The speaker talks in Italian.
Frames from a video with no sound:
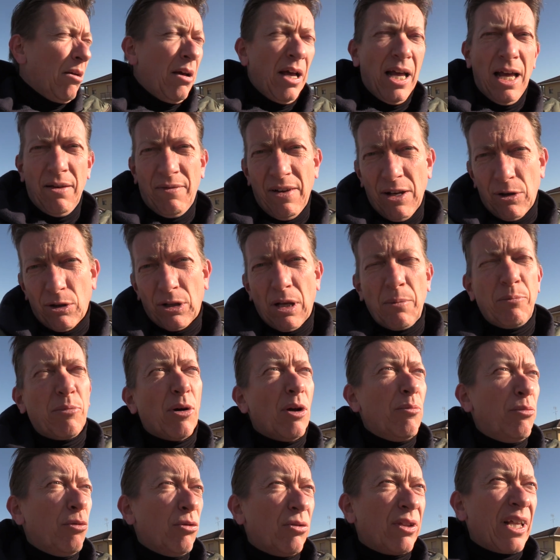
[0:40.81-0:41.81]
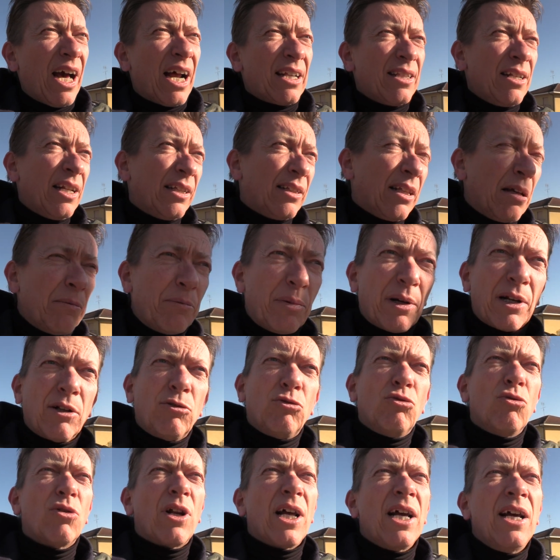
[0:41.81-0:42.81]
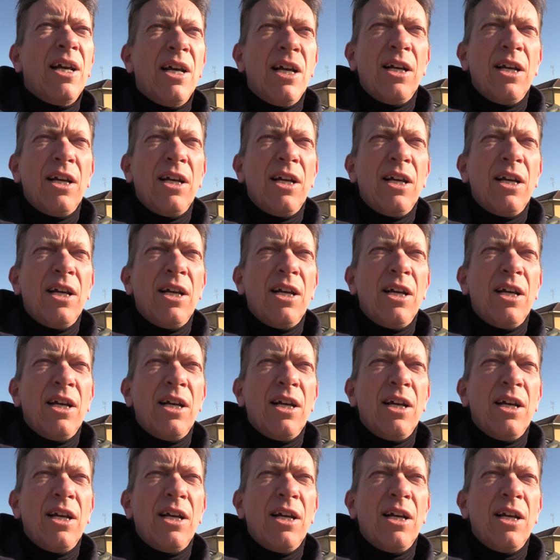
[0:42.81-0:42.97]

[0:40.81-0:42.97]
è vero che poi più tardi le temperature